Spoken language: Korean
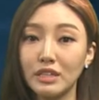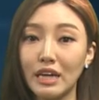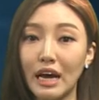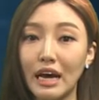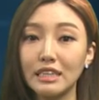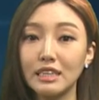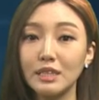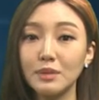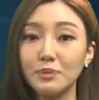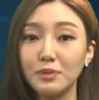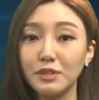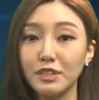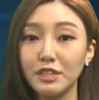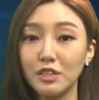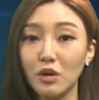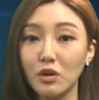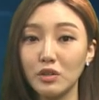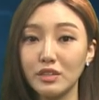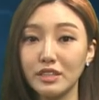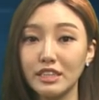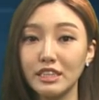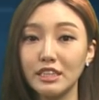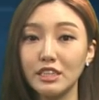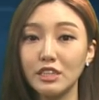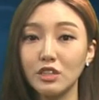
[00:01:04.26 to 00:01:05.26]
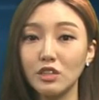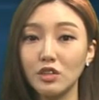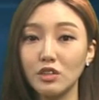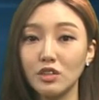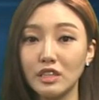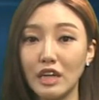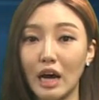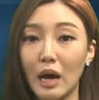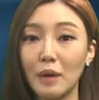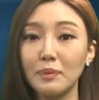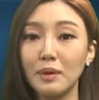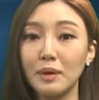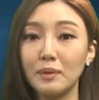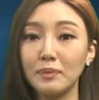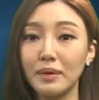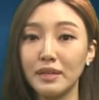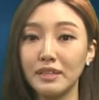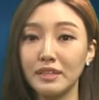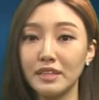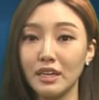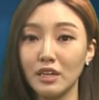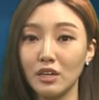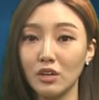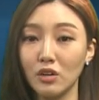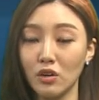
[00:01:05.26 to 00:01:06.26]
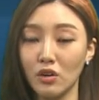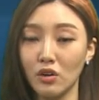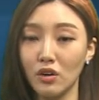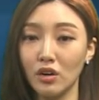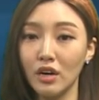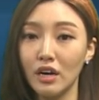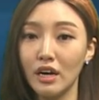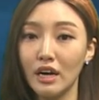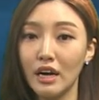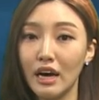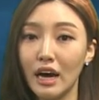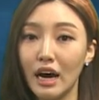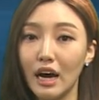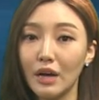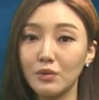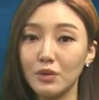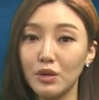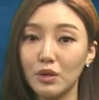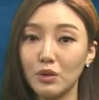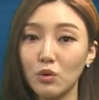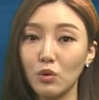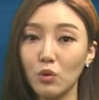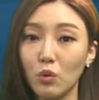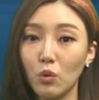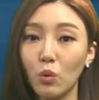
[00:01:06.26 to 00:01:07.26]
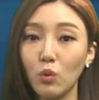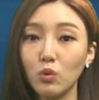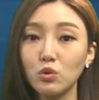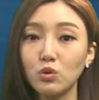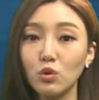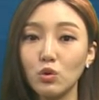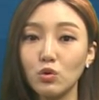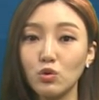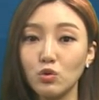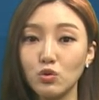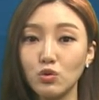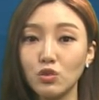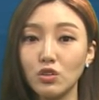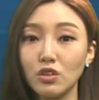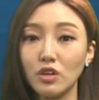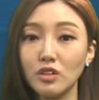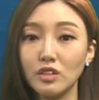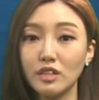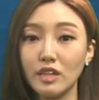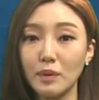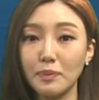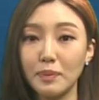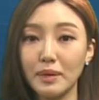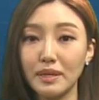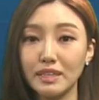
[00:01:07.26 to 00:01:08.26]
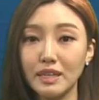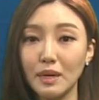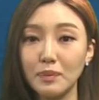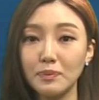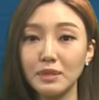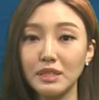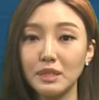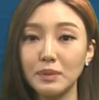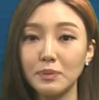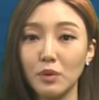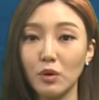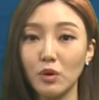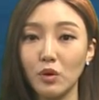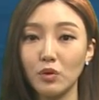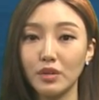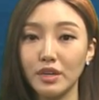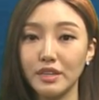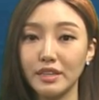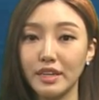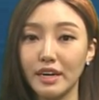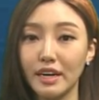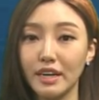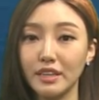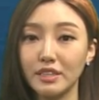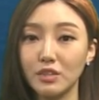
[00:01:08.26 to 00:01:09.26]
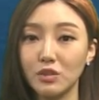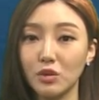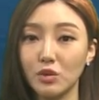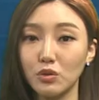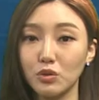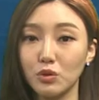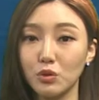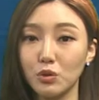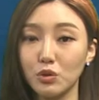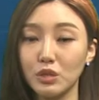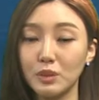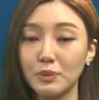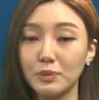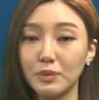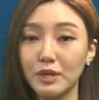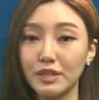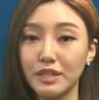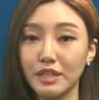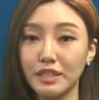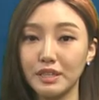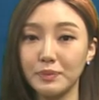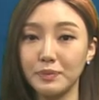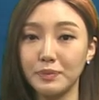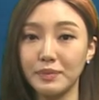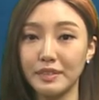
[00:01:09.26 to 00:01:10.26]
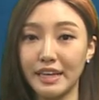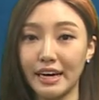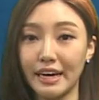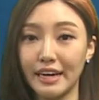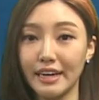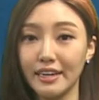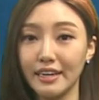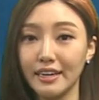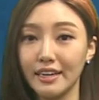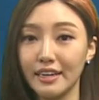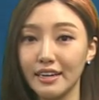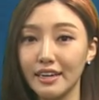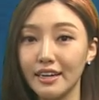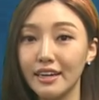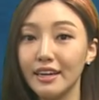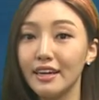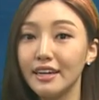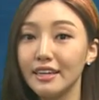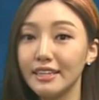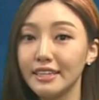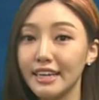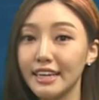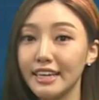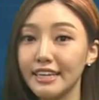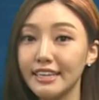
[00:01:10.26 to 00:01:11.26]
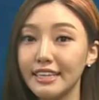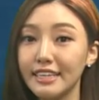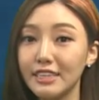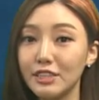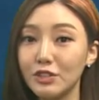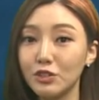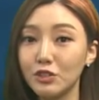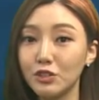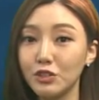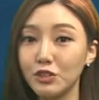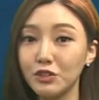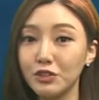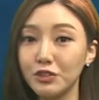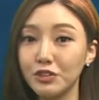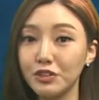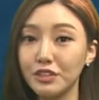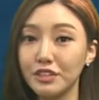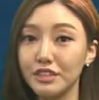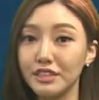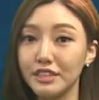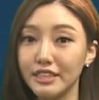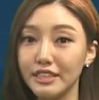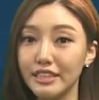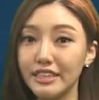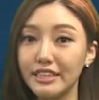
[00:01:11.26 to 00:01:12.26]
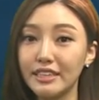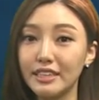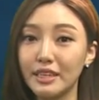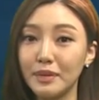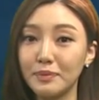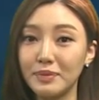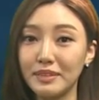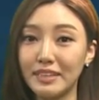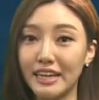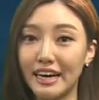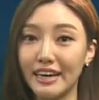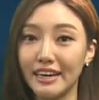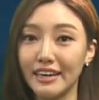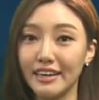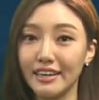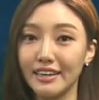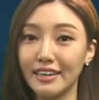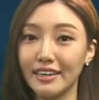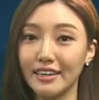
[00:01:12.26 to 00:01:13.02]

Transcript: 사십칠억 칠천사백만 달러, 한화로 오조 육천사백삼십억 원에 달하는 것으로 집계됐습니다. 케이에스지 뉴스 이근아입니다.